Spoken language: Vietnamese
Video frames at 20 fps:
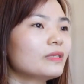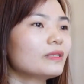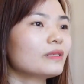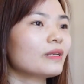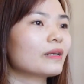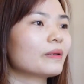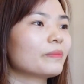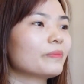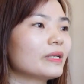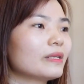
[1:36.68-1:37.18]
trước
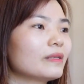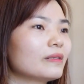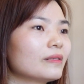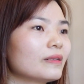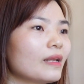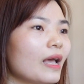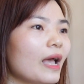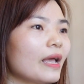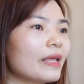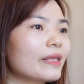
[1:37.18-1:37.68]
thì
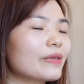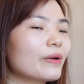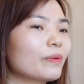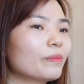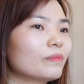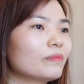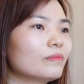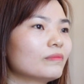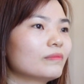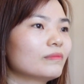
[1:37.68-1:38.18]
mình hay
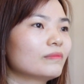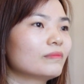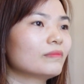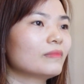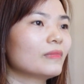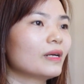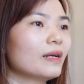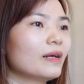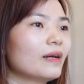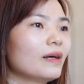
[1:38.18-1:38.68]
dùng,
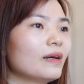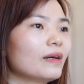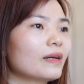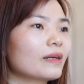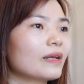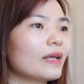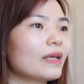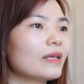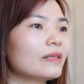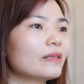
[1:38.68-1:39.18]

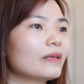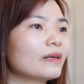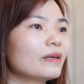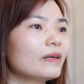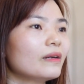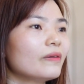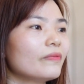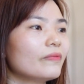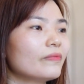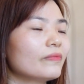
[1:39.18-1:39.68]
khi
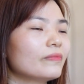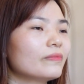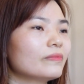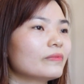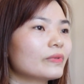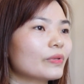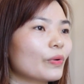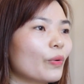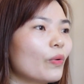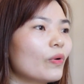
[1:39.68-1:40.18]
những
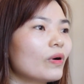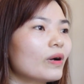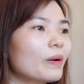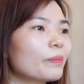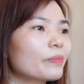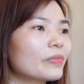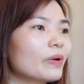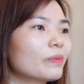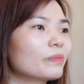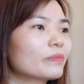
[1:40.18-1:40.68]
chỗ
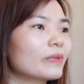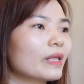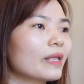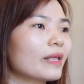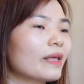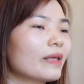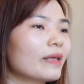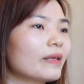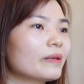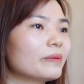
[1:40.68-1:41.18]
không dùng
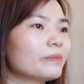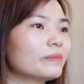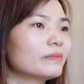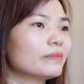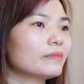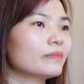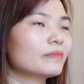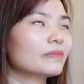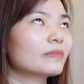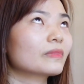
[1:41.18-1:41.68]
thì
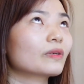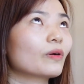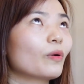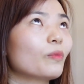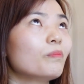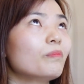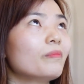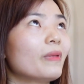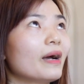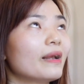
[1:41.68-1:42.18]

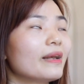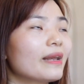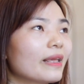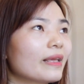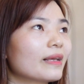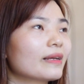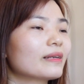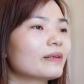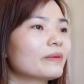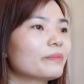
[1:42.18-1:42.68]
cũng mở
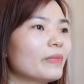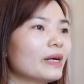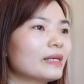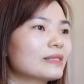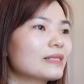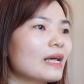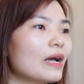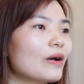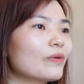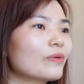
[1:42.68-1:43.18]
điện, mà
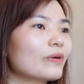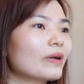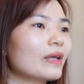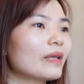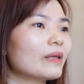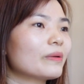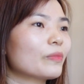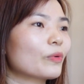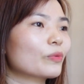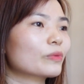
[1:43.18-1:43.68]
sau
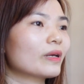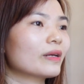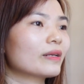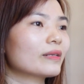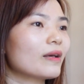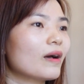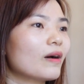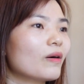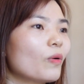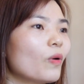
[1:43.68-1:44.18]
khi một thời
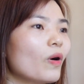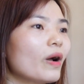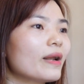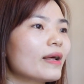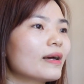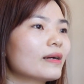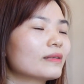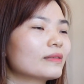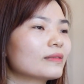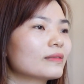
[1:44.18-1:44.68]
gian hóa
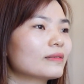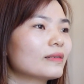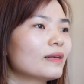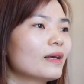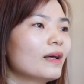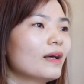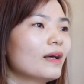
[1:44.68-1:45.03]
đơn